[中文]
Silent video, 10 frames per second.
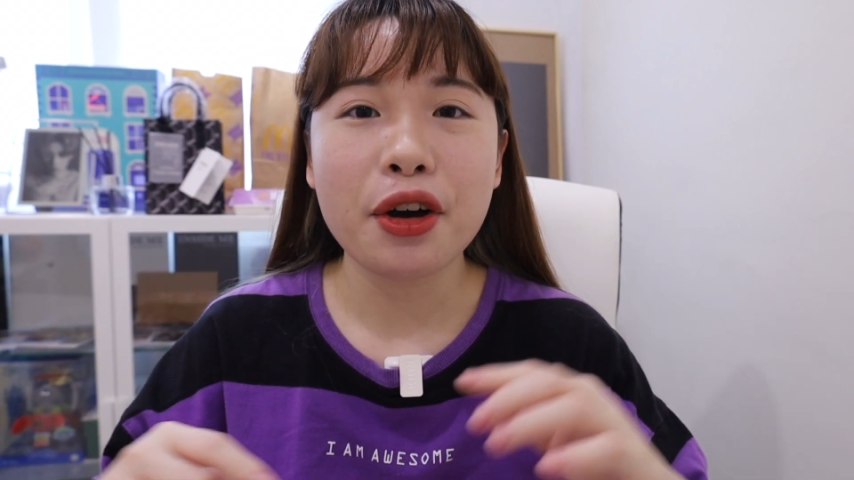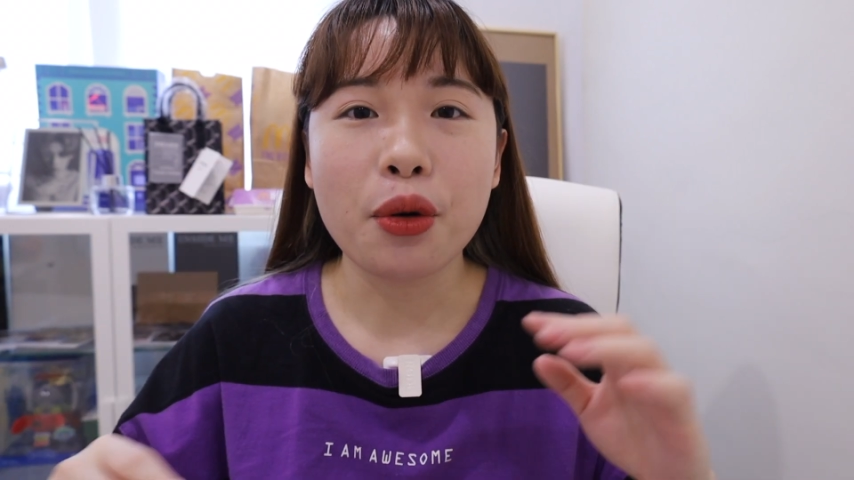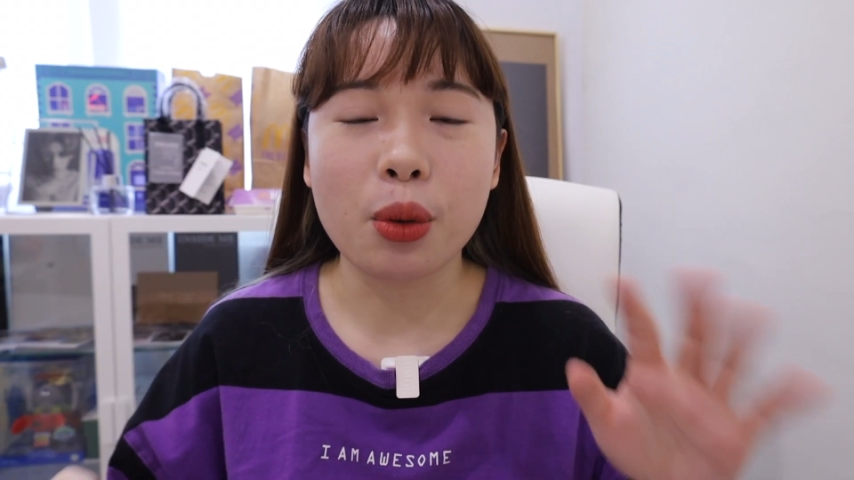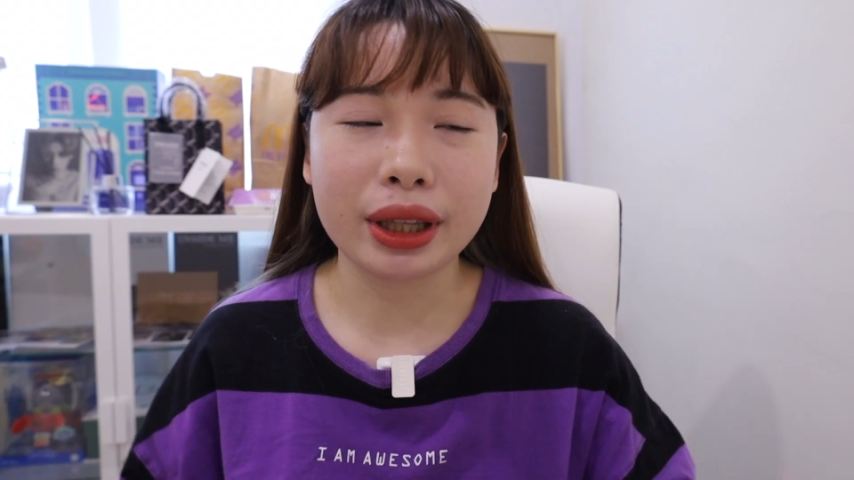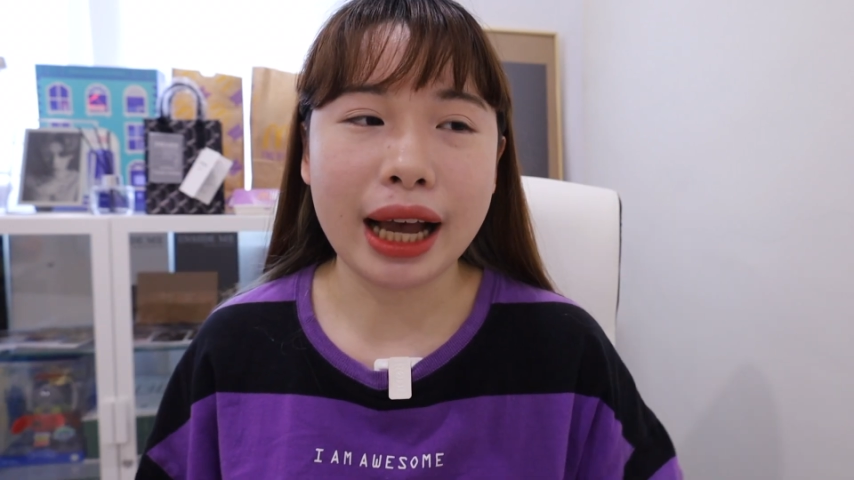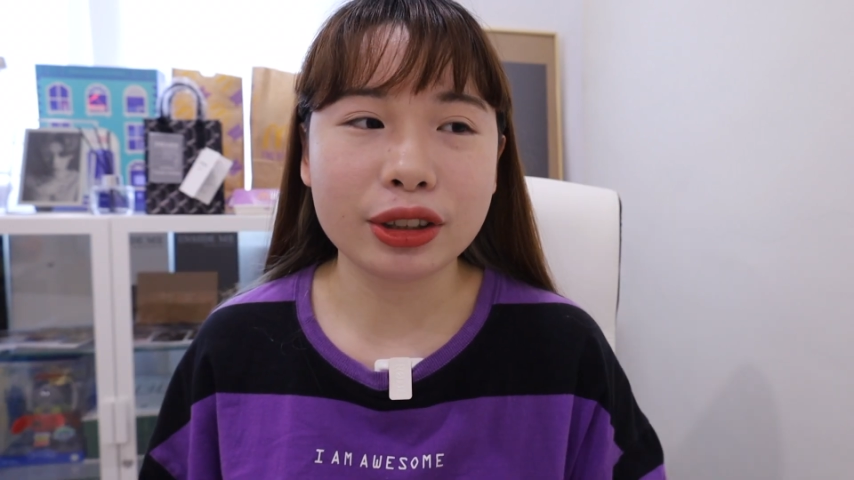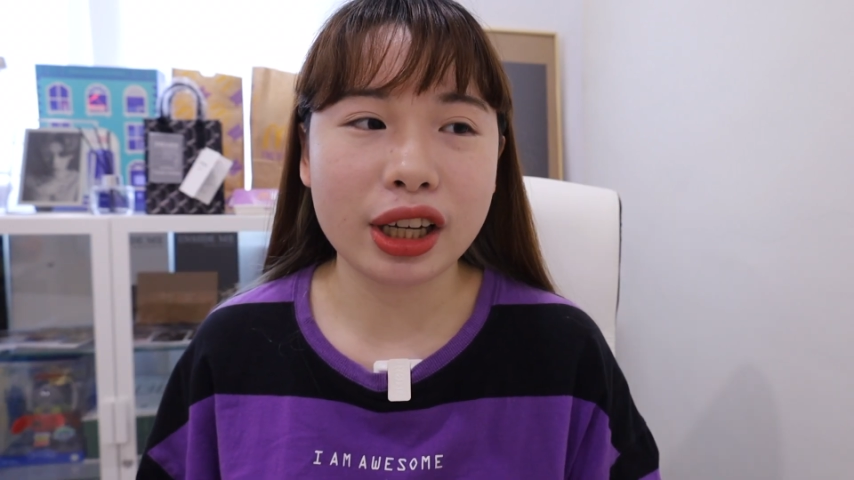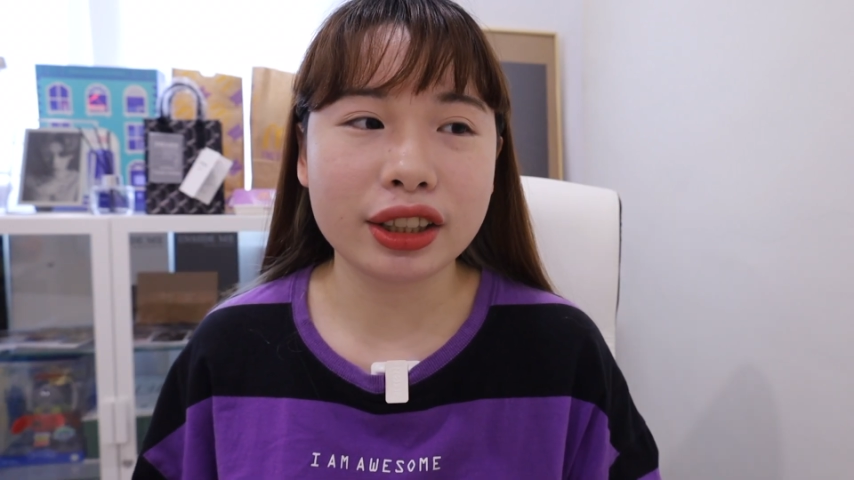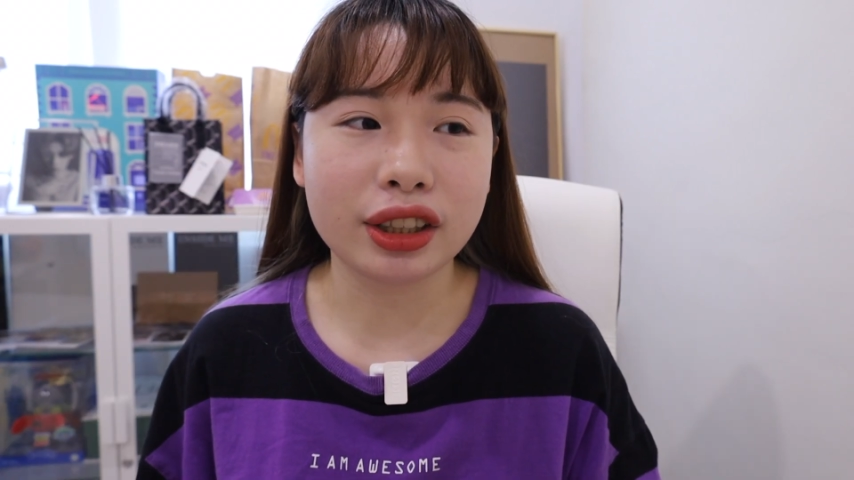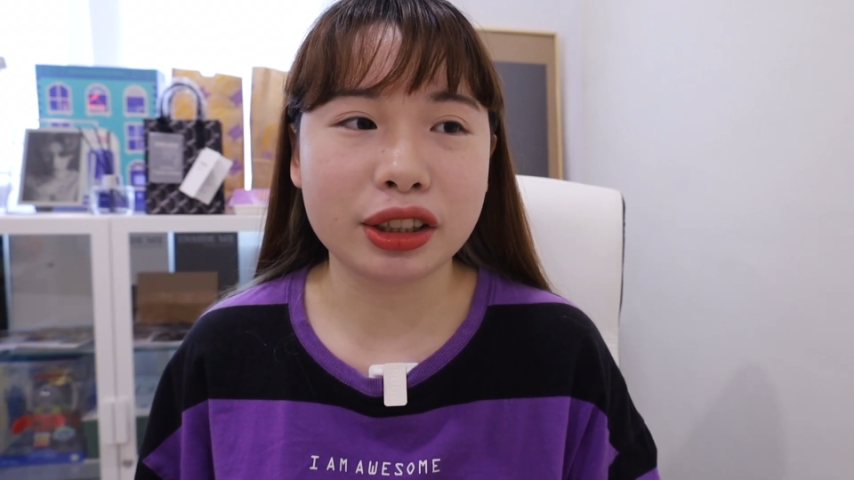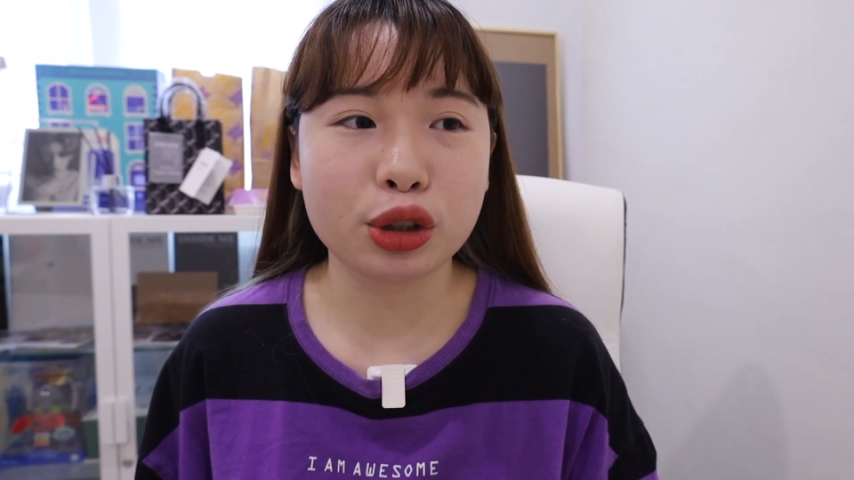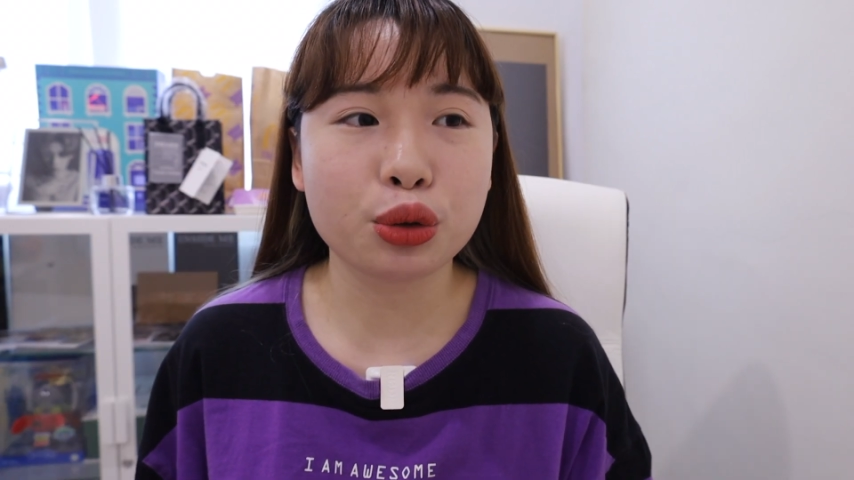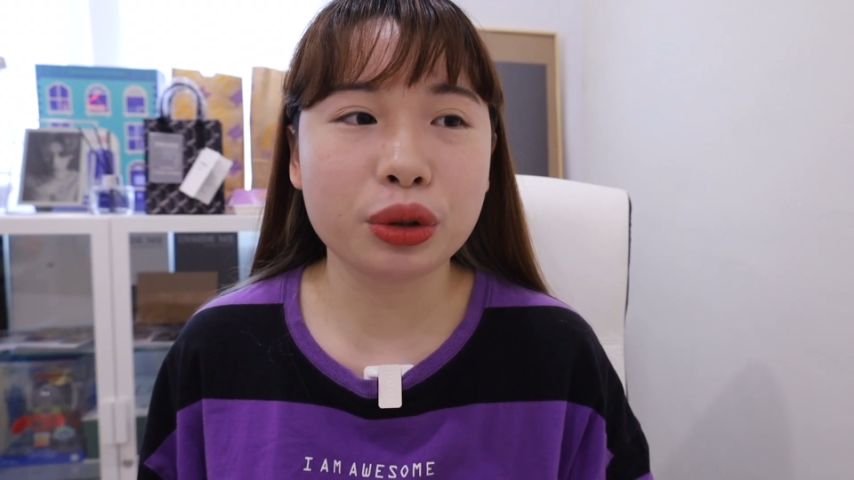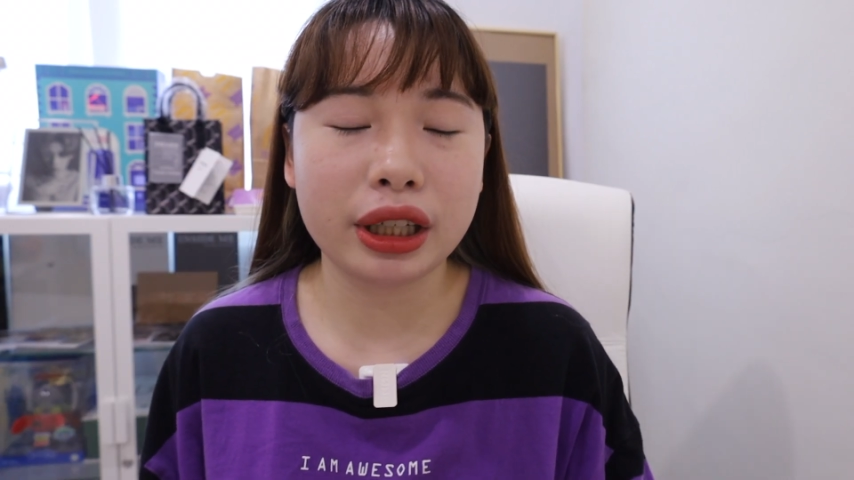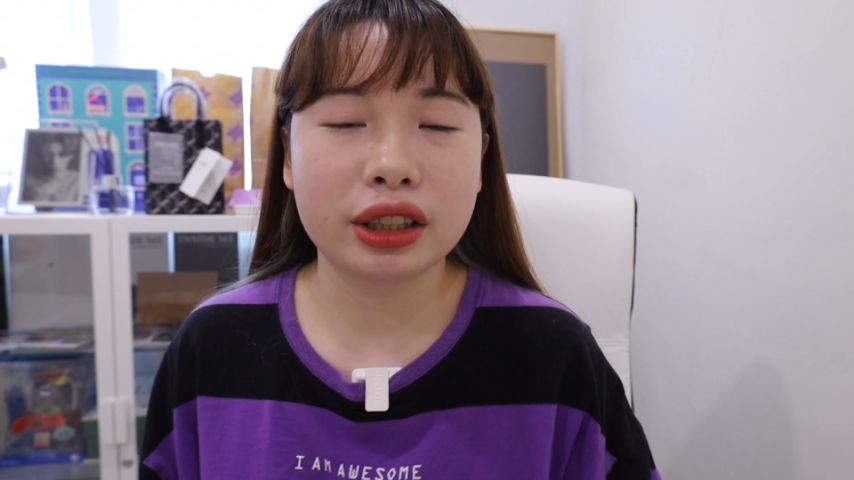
我打算也是固定，